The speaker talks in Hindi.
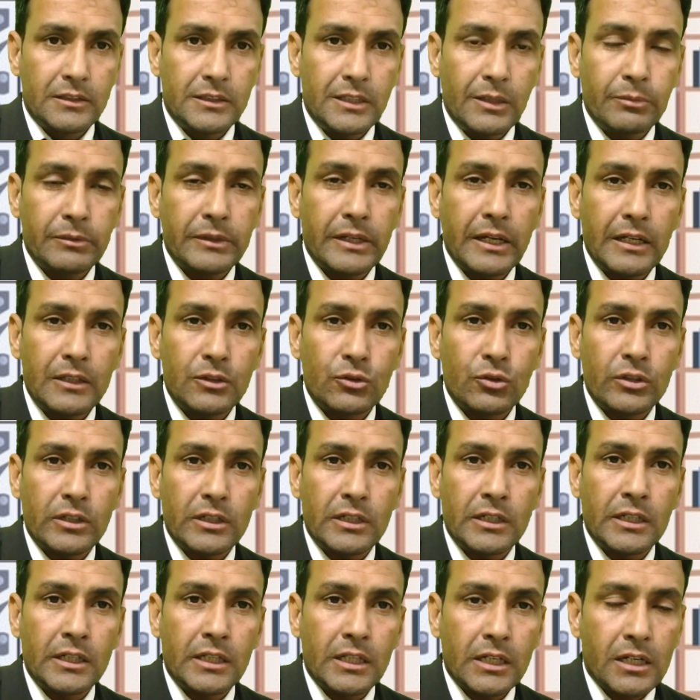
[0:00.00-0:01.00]
जबकि जो
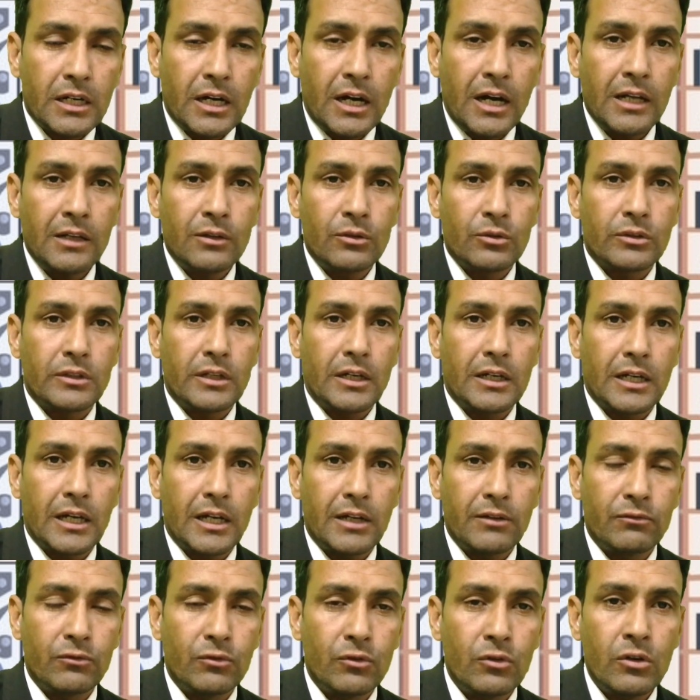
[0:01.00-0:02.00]
इंतकाल होता
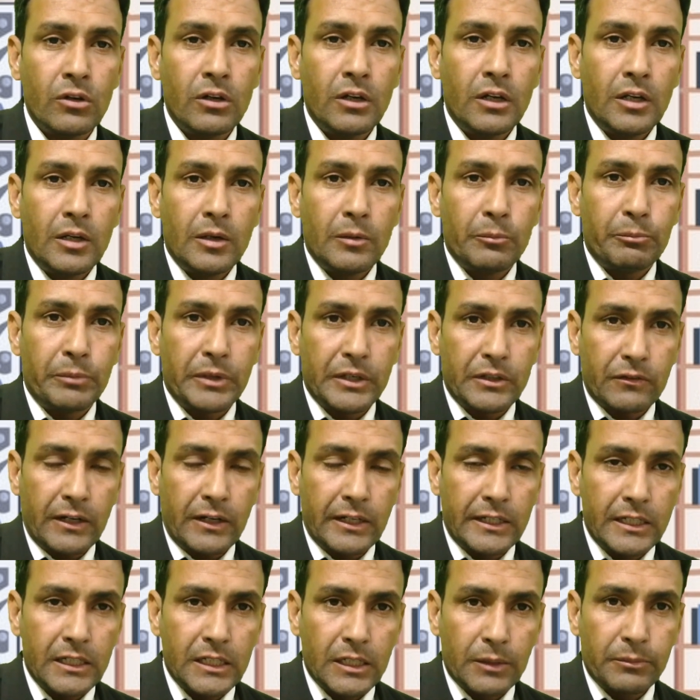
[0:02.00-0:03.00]
है वो
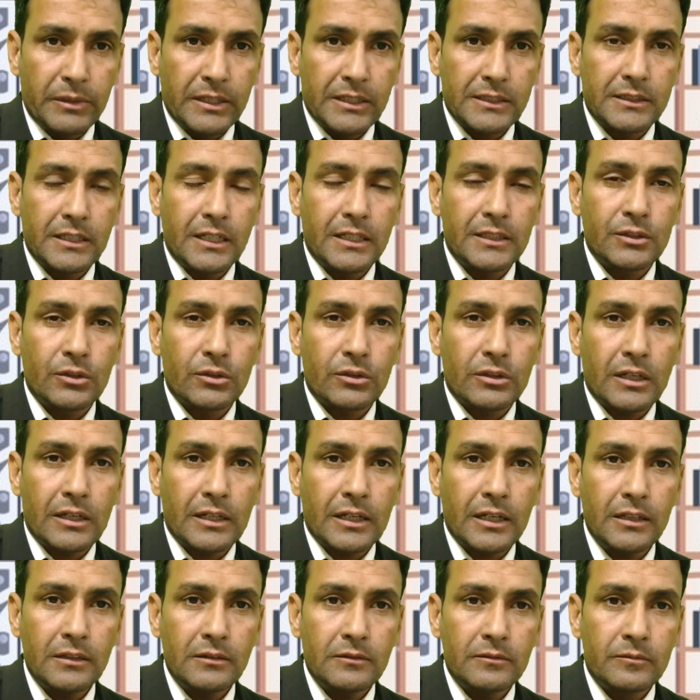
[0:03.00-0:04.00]
पटवारी के पास दर्ज होता
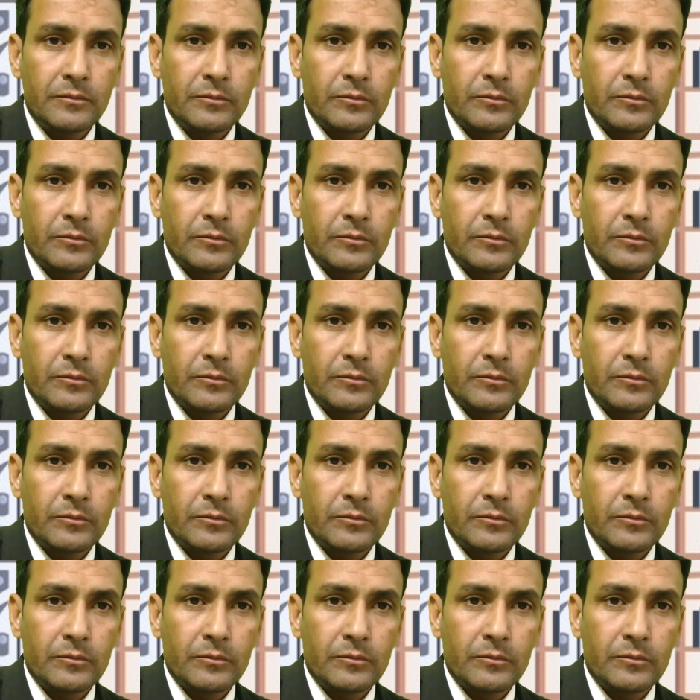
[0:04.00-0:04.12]
है